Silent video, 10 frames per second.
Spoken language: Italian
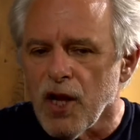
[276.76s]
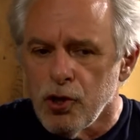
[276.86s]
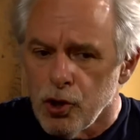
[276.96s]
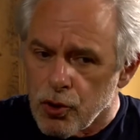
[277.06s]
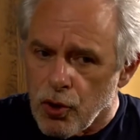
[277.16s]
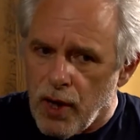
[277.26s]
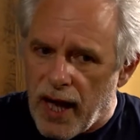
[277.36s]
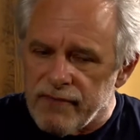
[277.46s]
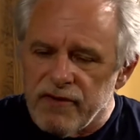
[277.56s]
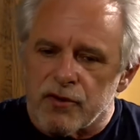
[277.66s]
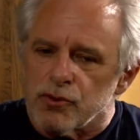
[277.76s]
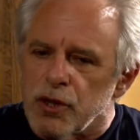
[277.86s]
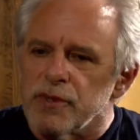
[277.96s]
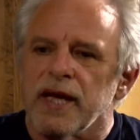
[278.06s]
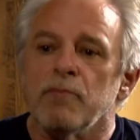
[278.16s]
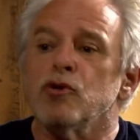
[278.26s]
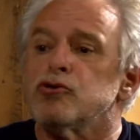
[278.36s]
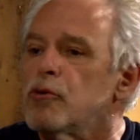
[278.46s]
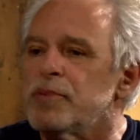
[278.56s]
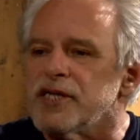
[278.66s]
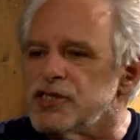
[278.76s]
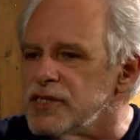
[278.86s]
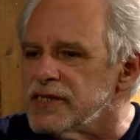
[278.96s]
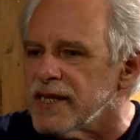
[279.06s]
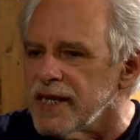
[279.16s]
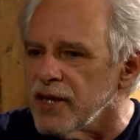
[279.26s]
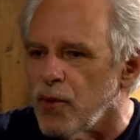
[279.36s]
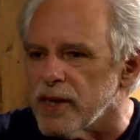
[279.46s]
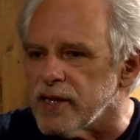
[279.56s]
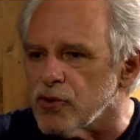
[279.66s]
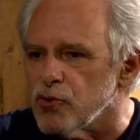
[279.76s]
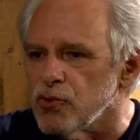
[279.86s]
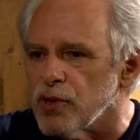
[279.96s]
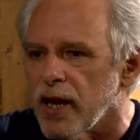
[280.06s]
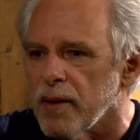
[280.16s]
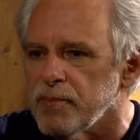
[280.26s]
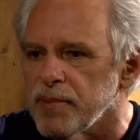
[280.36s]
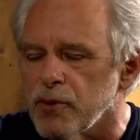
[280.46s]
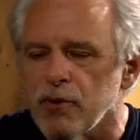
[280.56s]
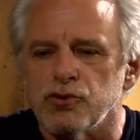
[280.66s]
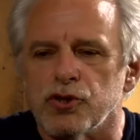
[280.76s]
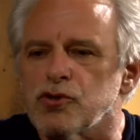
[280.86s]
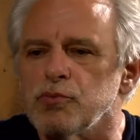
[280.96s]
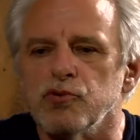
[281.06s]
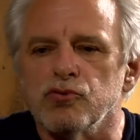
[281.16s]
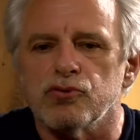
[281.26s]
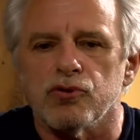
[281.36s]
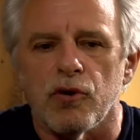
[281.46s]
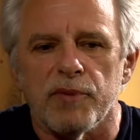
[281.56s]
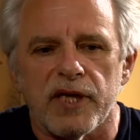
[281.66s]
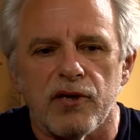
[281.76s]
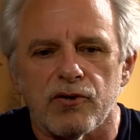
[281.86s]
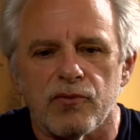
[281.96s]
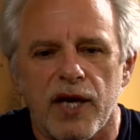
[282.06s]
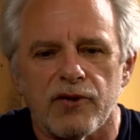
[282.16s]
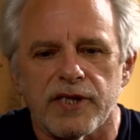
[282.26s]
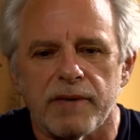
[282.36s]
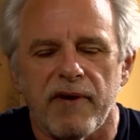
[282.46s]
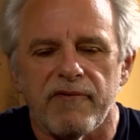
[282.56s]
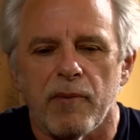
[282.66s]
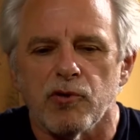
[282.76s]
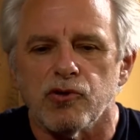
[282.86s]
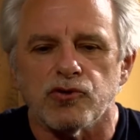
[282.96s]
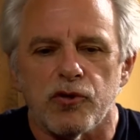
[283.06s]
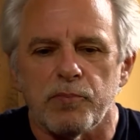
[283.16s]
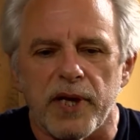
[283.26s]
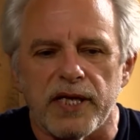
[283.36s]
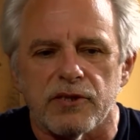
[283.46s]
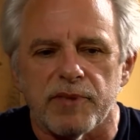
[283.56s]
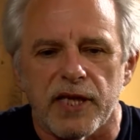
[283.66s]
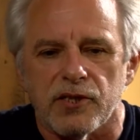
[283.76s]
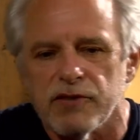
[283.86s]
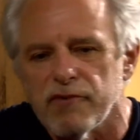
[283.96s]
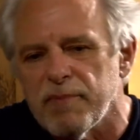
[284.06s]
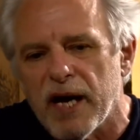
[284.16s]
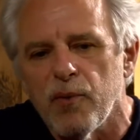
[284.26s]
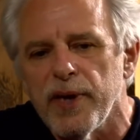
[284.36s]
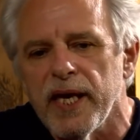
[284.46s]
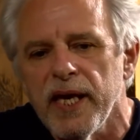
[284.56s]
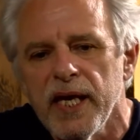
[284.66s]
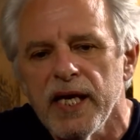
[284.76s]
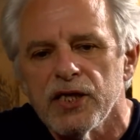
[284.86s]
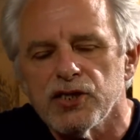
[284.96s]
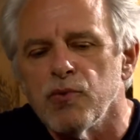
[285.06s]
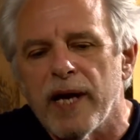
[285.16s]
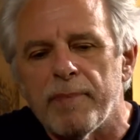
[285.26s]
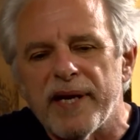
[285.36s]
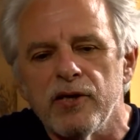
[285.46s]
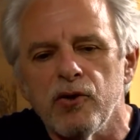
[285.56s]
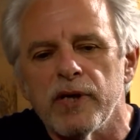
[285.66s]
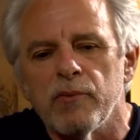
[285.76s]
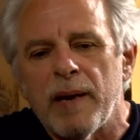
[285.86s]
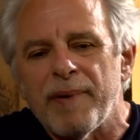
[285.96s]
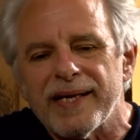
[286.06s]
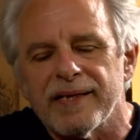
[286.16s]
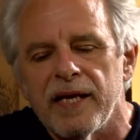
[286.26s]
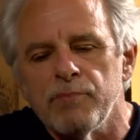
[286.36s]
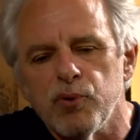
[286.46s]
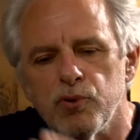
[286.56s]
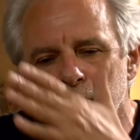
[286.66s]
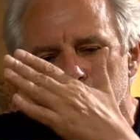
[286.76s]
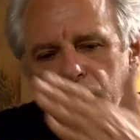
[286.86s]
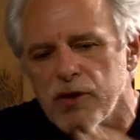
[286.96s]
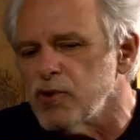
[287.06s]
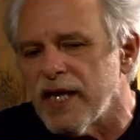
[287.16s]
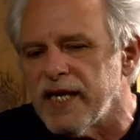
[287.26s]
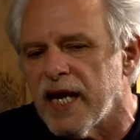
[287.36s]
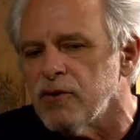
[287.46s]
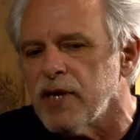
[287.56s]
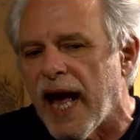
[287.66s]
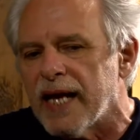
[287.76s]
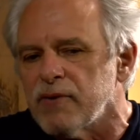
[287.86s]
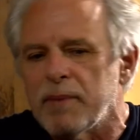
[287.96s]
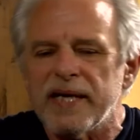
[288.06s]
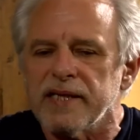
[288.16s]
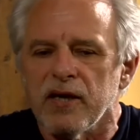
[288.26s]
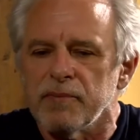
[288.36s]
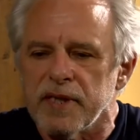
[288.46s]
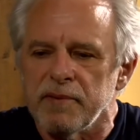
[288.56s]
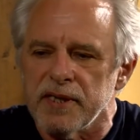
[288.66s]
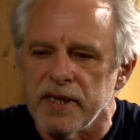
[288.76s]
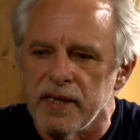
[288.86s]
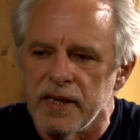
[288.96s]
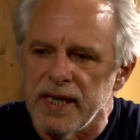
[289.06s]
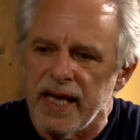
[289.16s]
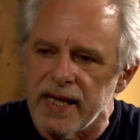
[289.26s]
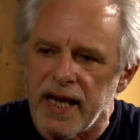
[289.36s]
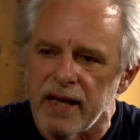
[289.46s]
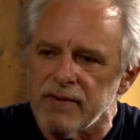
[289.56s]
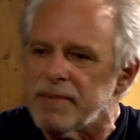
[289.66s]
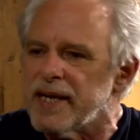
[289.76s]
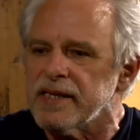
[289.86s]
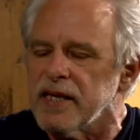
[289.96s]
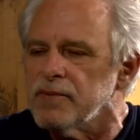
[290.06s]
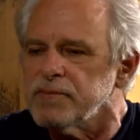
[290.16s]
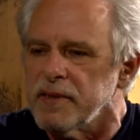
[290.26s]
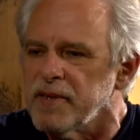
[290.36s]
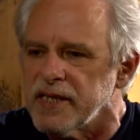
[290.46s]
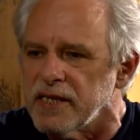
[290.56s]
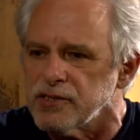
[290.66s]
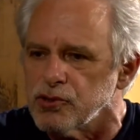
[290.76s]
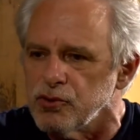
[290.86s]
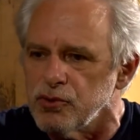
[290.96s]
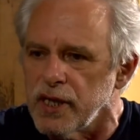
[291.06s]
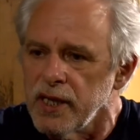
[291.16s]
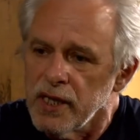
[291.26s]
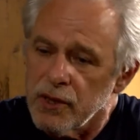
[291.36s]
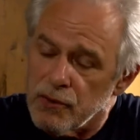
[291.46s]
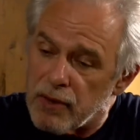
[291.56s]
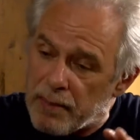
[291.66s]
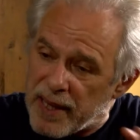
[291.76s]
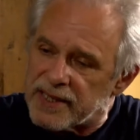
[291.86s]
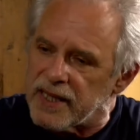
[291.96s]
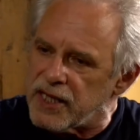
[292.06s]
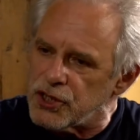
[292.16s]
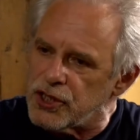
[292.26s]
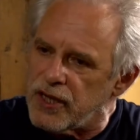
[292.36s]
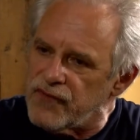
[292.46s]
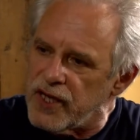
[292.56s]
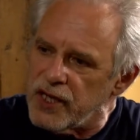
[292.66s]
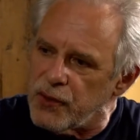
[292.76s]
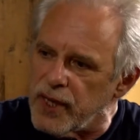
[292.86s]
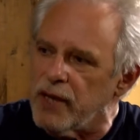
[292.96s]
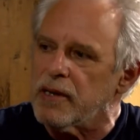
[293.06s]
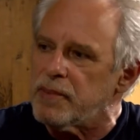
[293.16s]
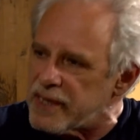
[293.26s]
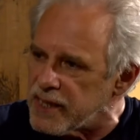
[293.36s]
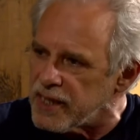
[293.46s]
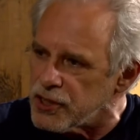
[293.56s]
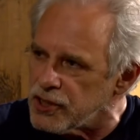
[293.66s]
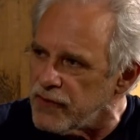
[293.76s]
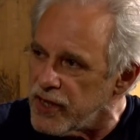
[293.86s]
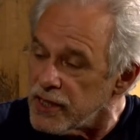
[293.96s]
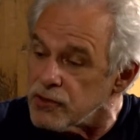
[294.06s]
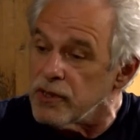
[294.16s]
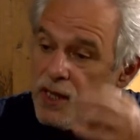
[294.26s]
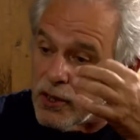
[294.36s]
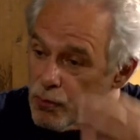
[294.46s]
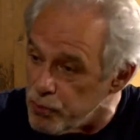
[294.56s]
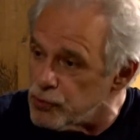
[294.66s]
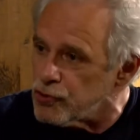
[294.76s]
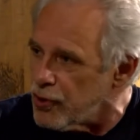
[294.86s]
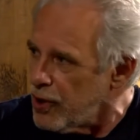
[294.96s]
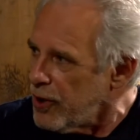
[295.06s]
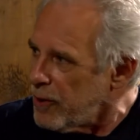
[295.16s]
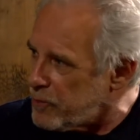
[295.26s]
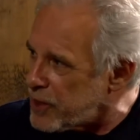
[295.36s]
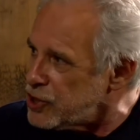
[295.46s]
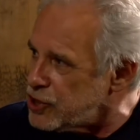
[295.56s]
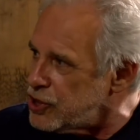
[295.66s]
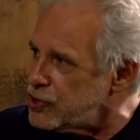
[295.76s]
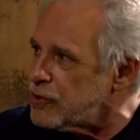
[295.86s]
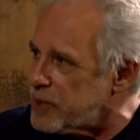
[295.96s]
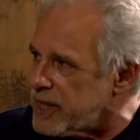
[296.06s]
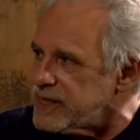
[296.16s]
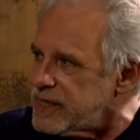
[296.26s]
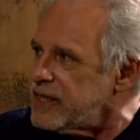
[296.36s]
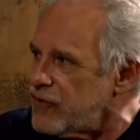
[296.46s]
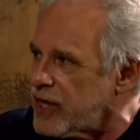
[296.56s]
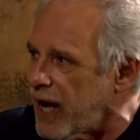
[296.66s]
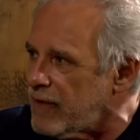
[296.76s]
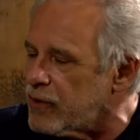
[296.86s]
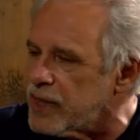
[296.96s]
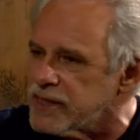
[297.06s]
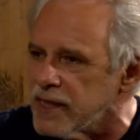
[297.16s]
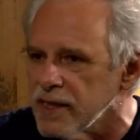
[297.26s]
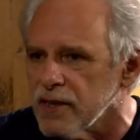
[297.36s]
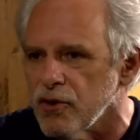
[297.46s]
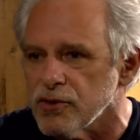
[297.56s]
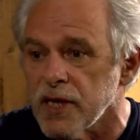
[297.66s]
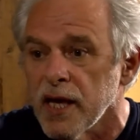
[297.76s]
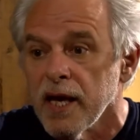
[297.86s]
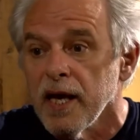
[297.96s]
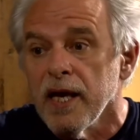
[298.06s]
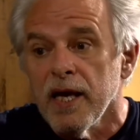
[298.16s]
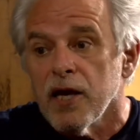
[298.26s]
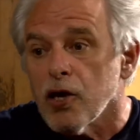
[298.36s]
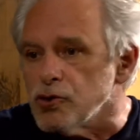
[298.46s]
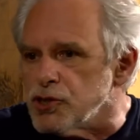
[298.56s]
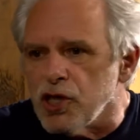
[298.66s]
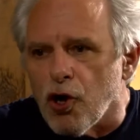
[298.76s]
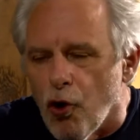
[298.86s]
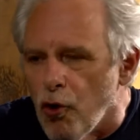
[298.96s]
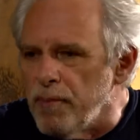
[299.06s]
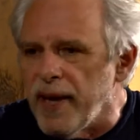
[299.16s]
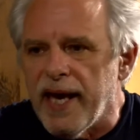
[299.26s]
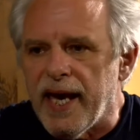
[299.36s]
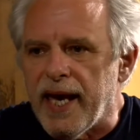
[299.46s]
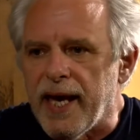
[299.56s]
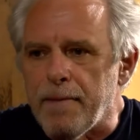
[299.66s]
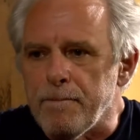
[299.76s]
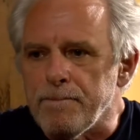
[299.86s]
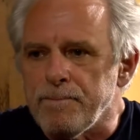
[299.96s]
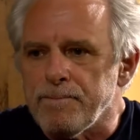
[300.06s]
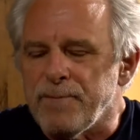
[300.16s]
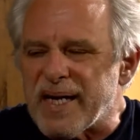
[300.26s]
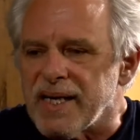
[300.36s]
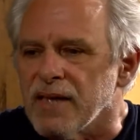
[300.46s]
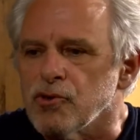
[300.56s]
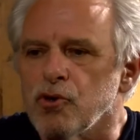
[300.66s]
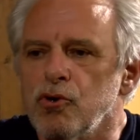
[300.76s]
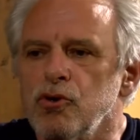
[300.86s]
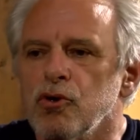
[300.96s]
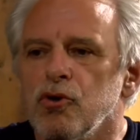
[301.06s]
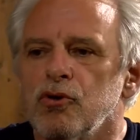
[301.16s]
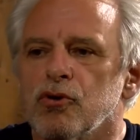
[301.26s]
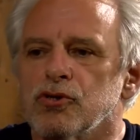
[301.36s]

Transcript: loro avevano già un'idea molto precisa dell'inquadratura, per cui a un certo punto mi ricordo una cosa che mi aveva molto sorpreso perché dicevano ma qui c'è un capannone, una parte al buio, c'è come una diagonale, una parte è completamente nera e una parte è completamente al sole, quindi una parte della scena viene qui e una parte della scena viene al sole in un punto preciso perché significava una serie di cose. Così come parlando con loro